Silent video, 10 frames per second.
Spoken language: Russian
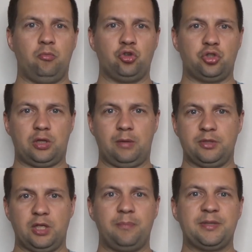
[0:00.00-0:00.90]
можно там,
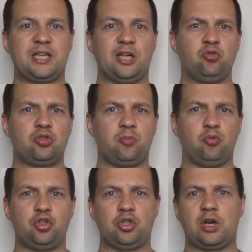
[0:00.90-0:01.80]
не знаю, подскользнуться,
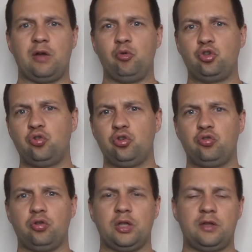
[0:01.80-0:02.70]
получить травму, еще
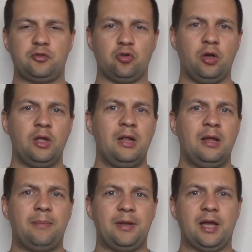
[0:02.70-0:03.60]
что-то, это все
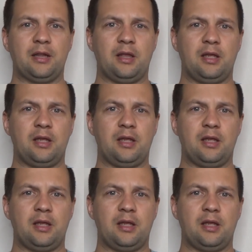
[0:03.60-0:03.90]
понятно.